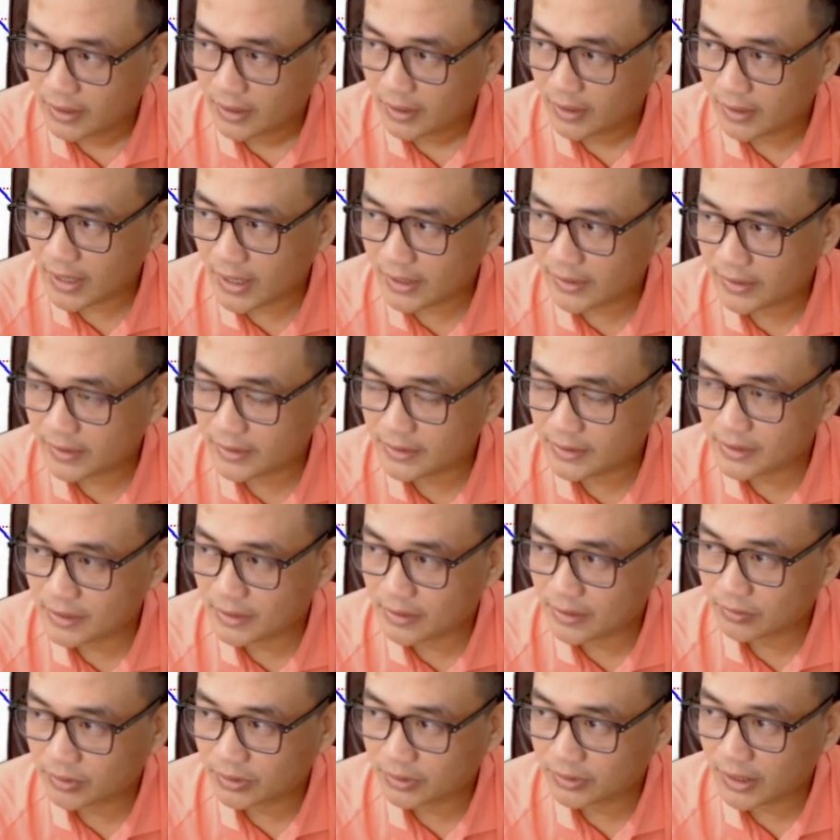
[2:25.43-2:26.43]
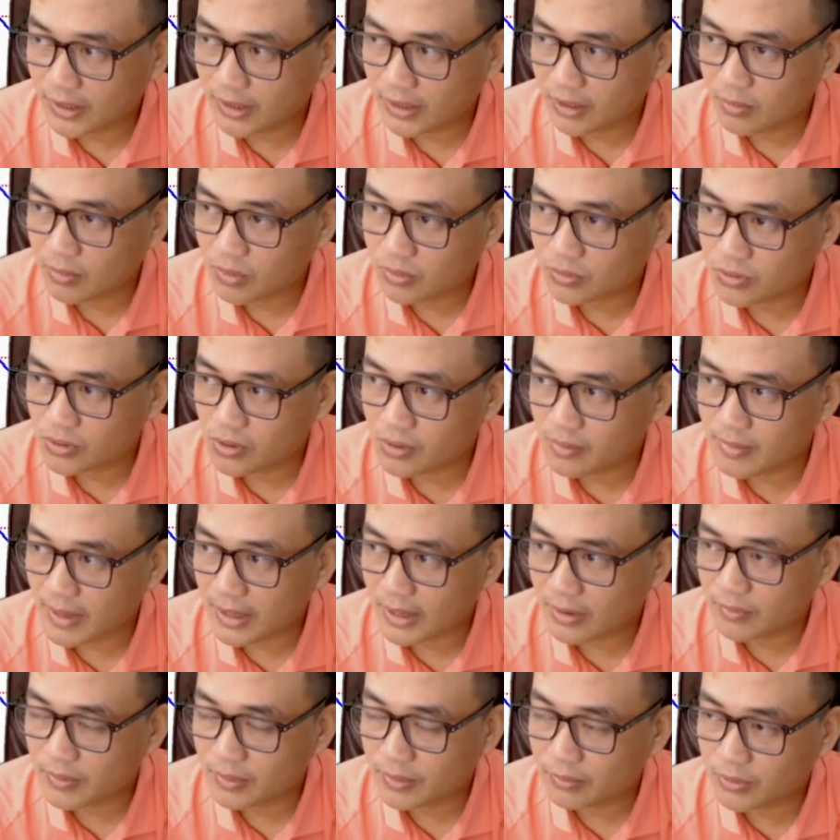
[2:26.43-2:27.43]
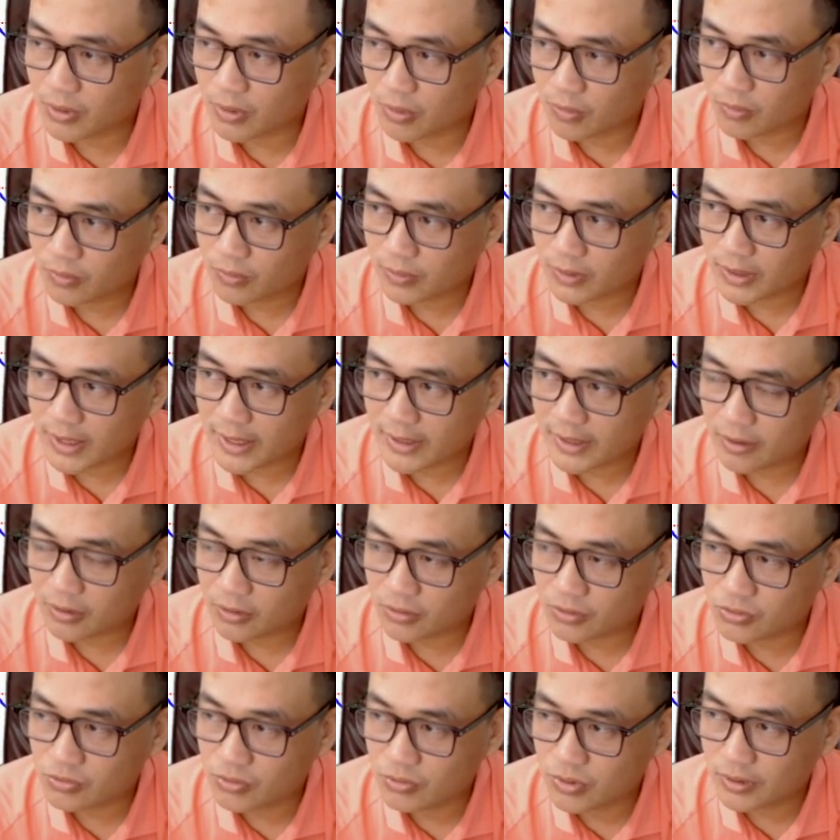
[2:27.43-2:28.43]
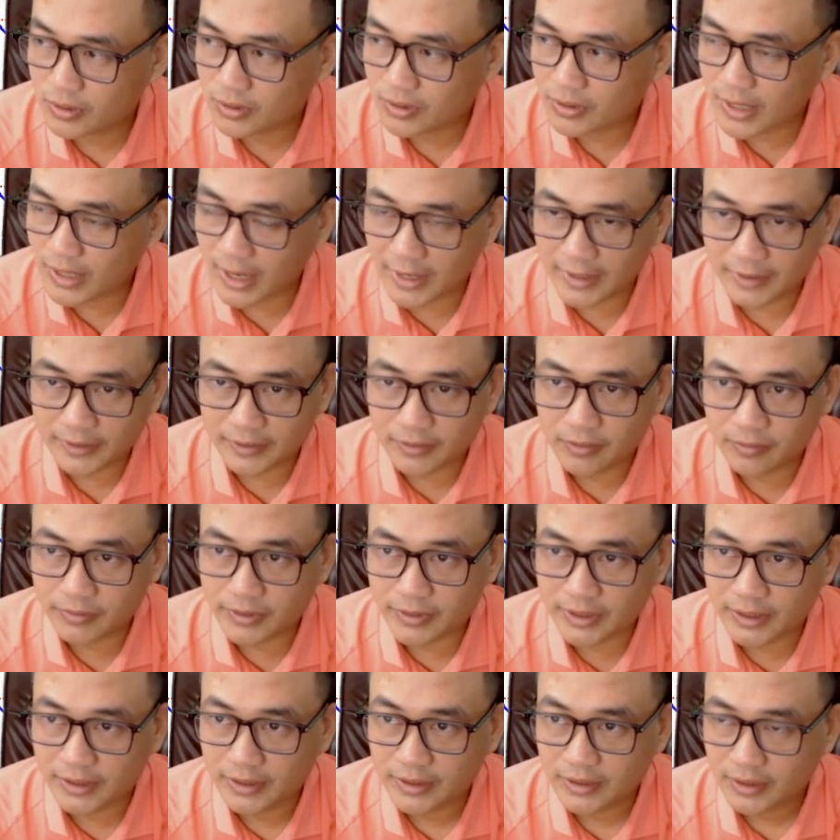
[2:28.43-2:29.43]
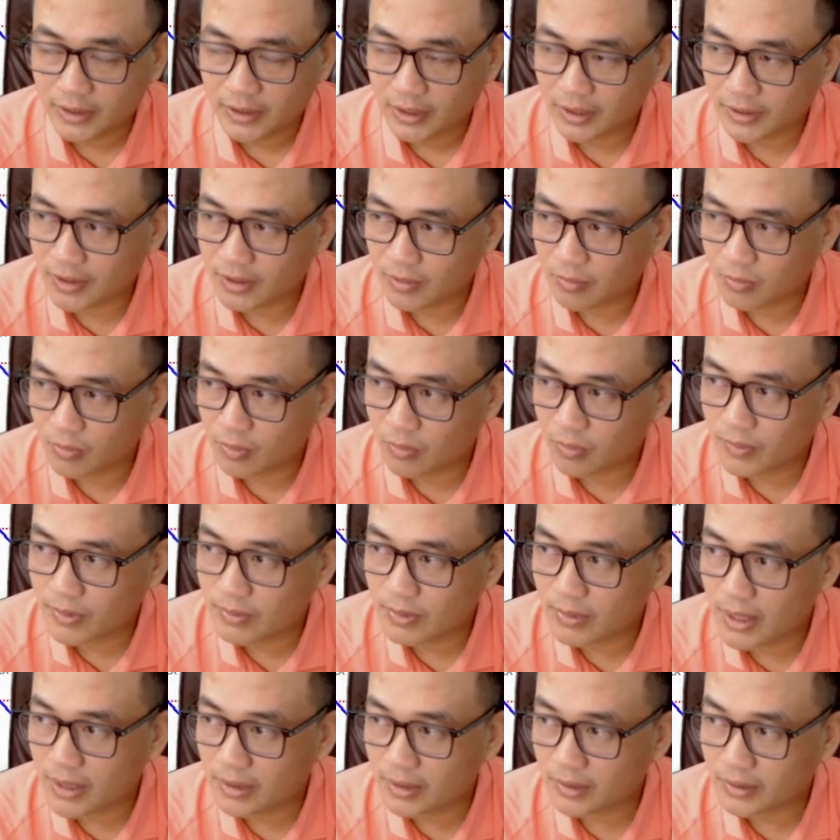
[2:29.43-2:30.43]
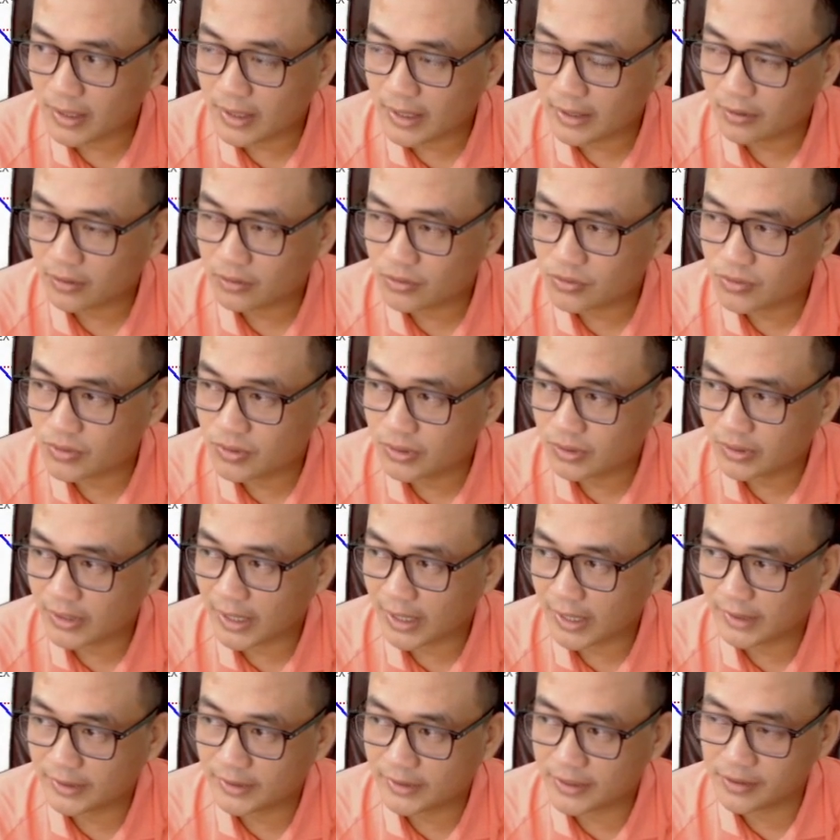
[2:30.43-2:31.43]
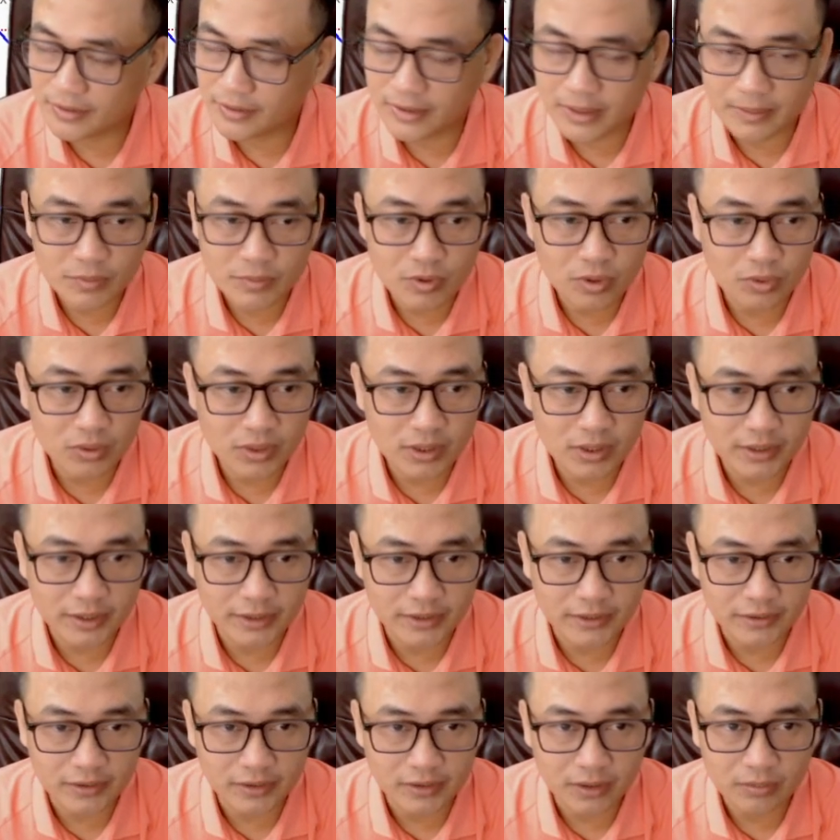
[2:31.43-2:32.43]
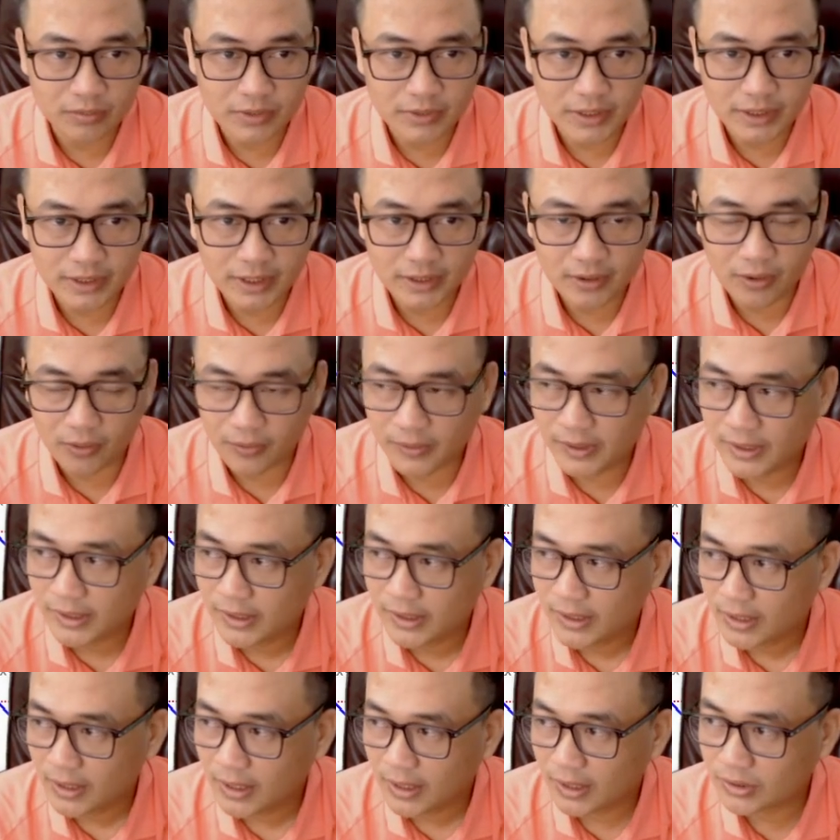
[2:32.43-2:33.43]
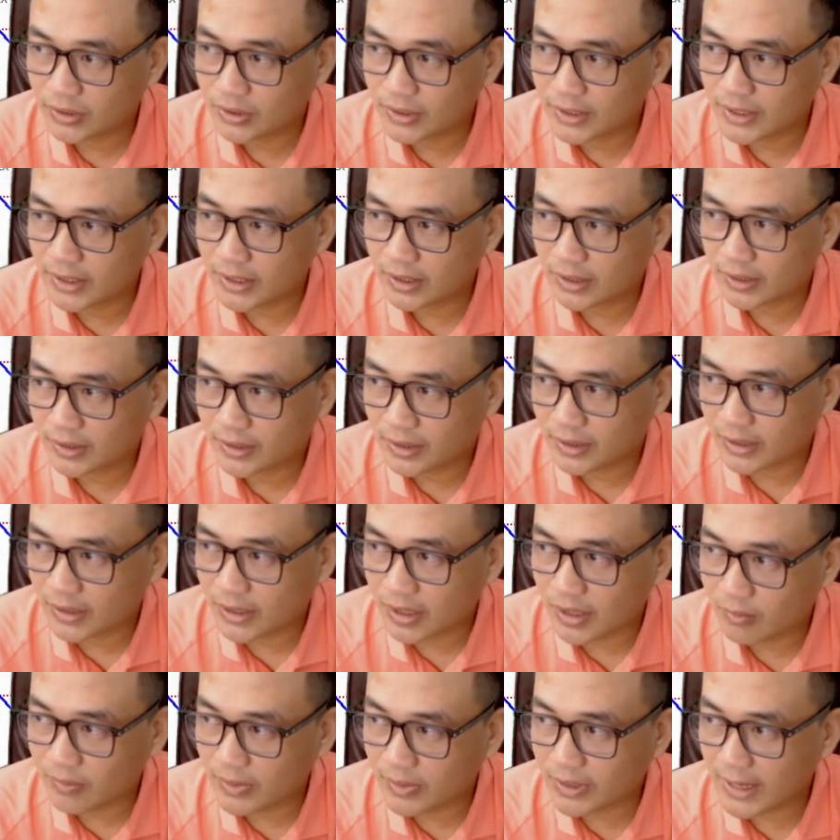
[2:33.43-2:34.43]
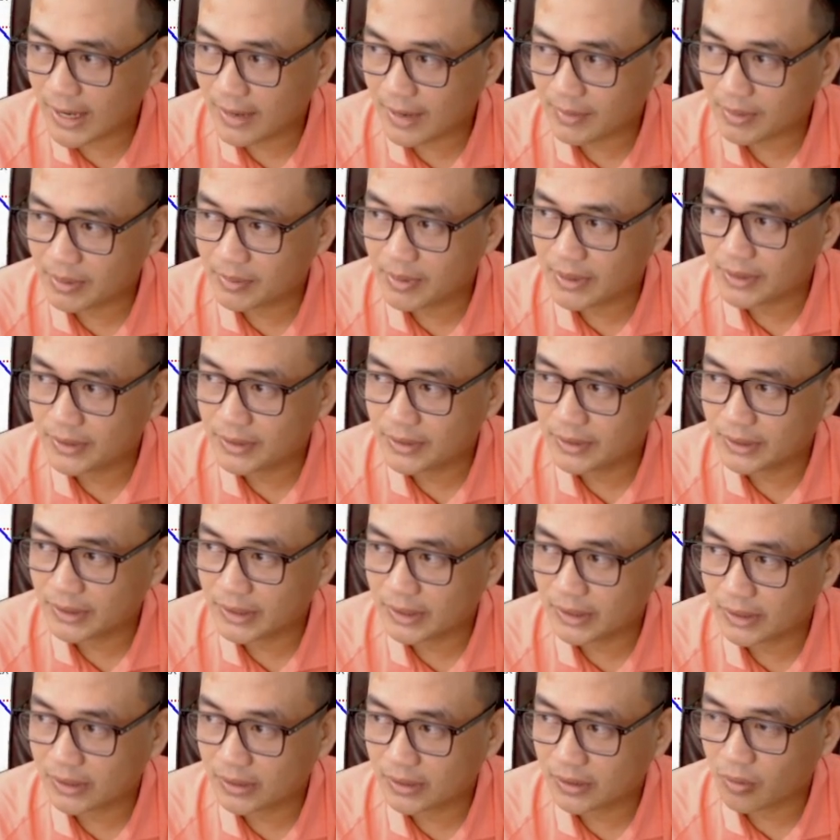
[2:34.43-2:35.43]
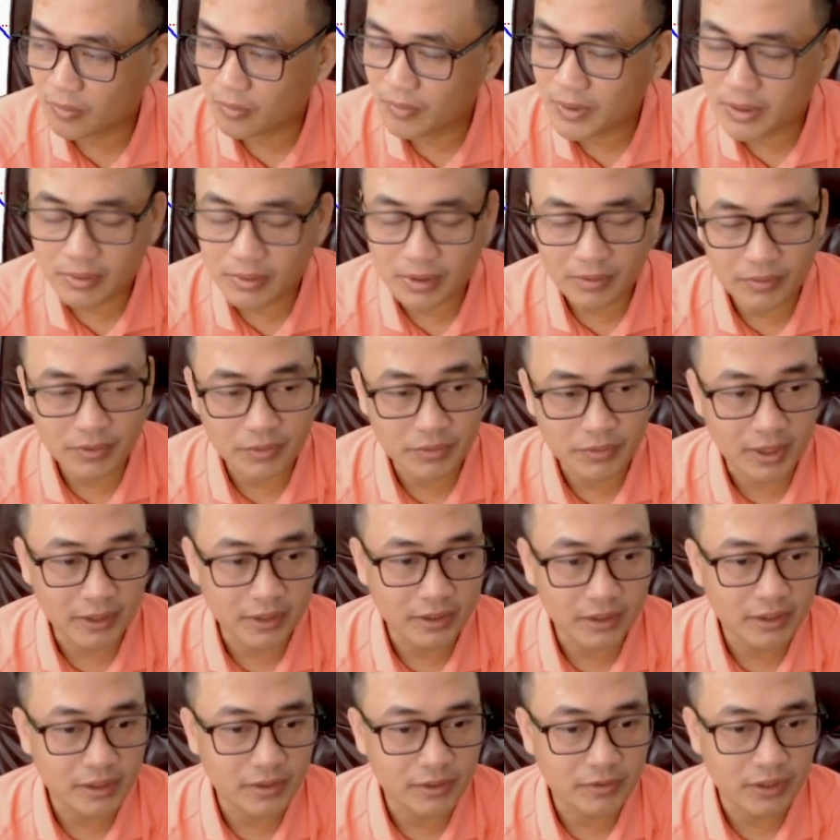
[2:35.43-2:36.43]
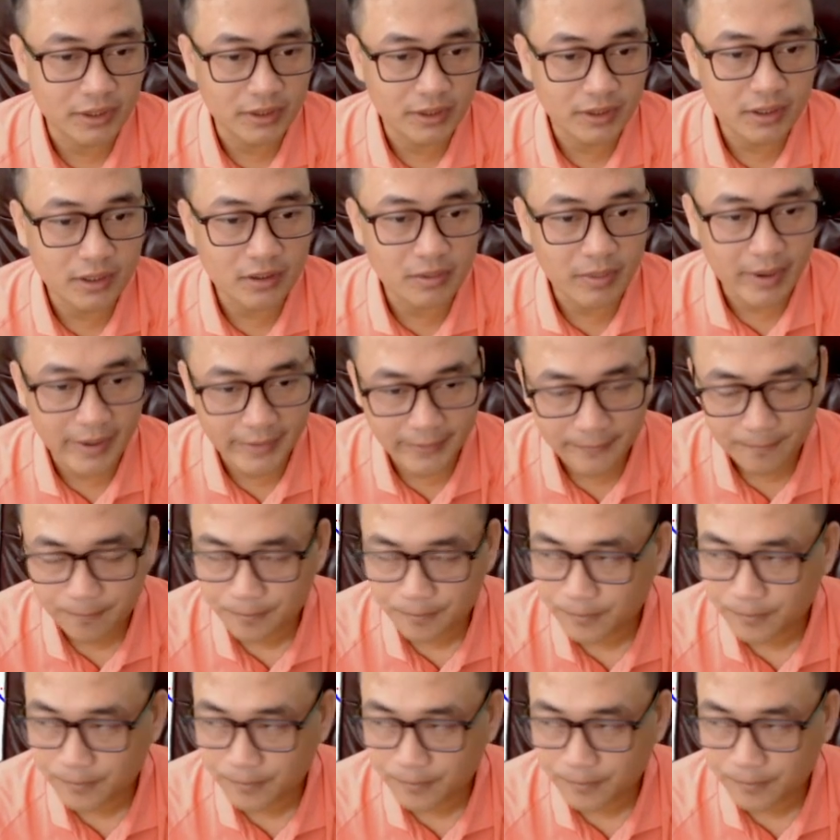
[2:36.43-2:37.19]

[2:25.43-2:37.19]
Ở đây thì anh chị nhà đầu tư thấy là một số mảng cổ phiếu trụ nó đang có xu hướng nó chạy đúng không chị? À, dòng cổ phiếu lớn nó đang có xu hướng chạy giữ điểm số cho thị trường không gì thay đổi. À, tuy nhiên là những cái dòng miếng khác ở bên dưới thì cổ phiếu nào điều chỉnh thì điều chỉnh rất là mạnh.